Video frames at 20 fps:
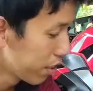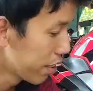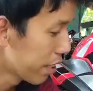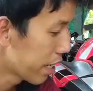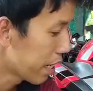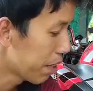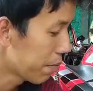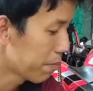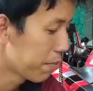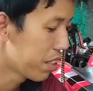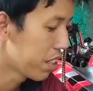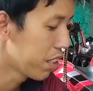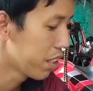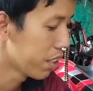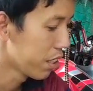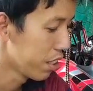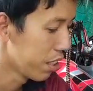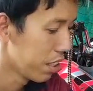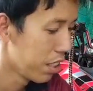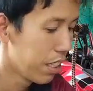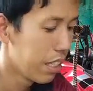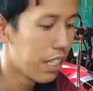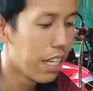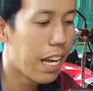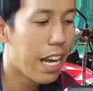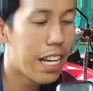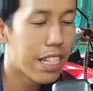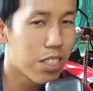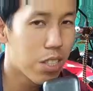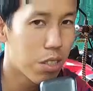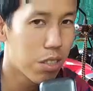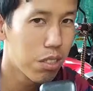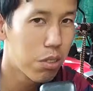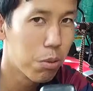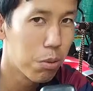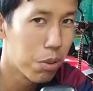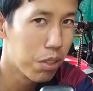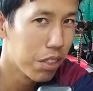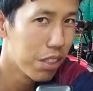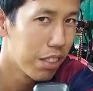นะครับ นี่
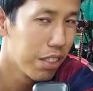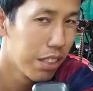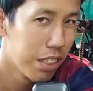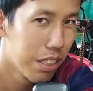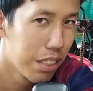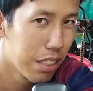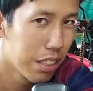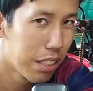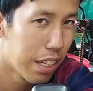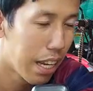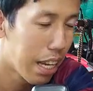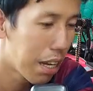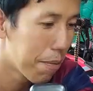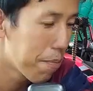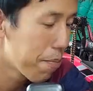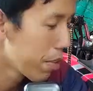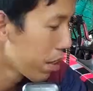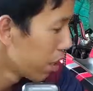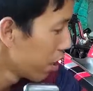520 นะครับ